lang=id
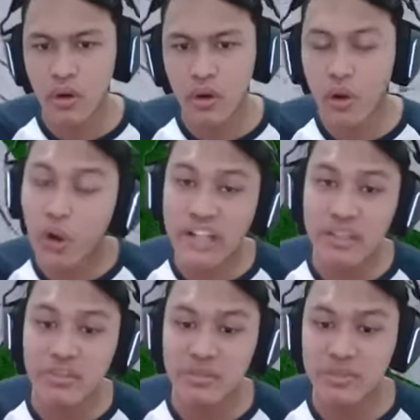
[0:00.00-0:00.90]
Oke
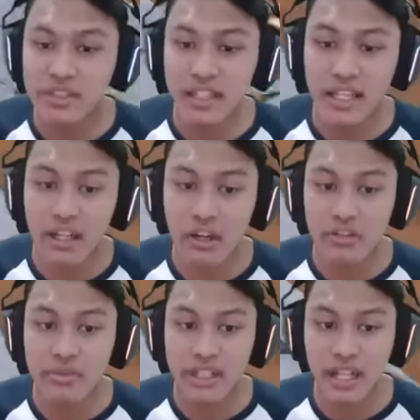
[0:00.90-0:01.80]
teman-teman, jadi kalau
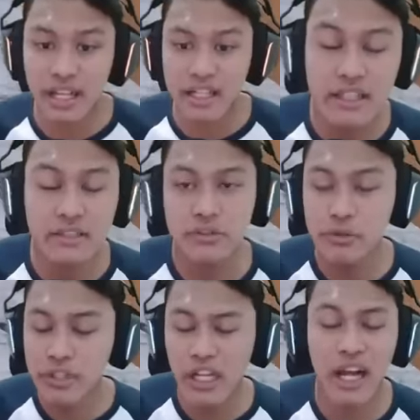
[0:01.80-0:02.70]
misalkan
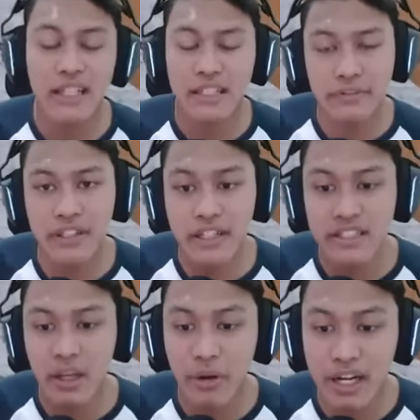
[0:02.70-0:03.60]
sudah ngaktifin
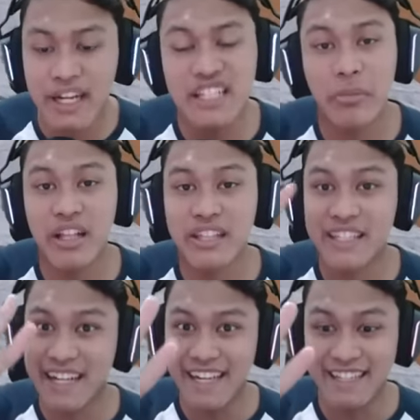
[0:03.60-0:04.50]
Rest Awakening sebanyak
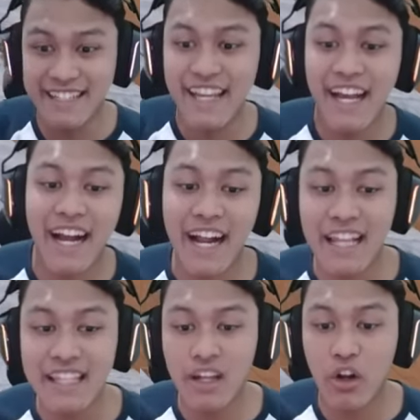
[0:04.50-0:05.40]
tiga kali,
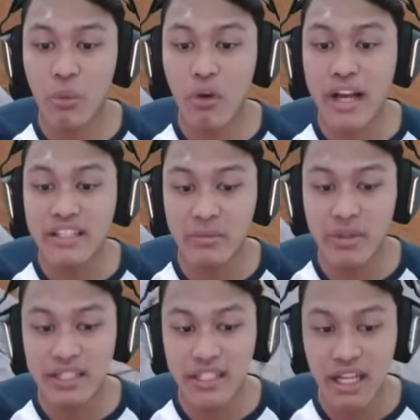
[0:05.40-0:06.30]
kalian tinggal ngomong aja
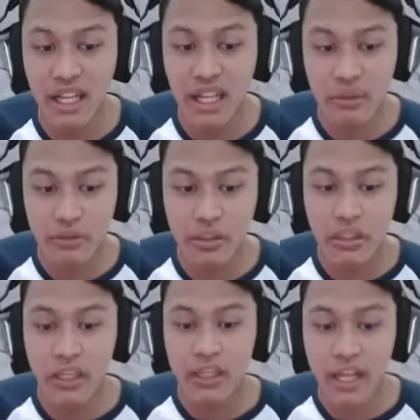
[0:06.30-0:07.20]
sama dia lalu,
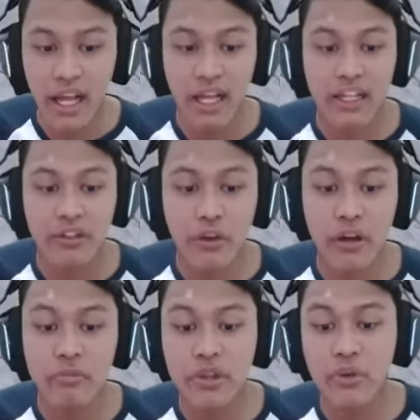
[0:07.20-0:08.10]
nah you
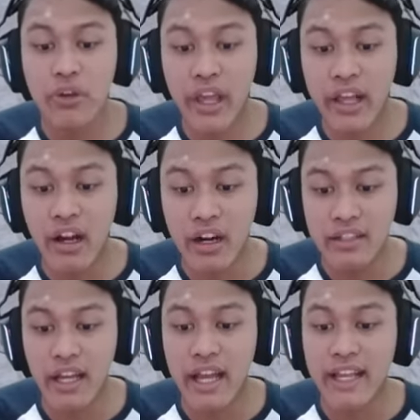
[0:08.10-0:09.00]
have been working hard,
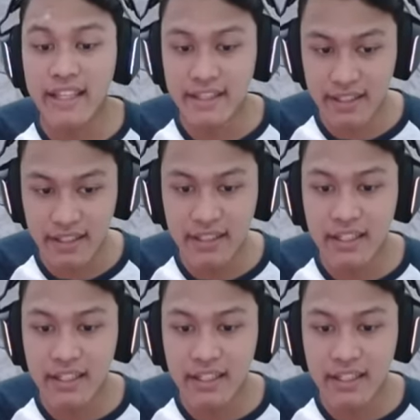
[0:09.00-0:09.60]
I can tell.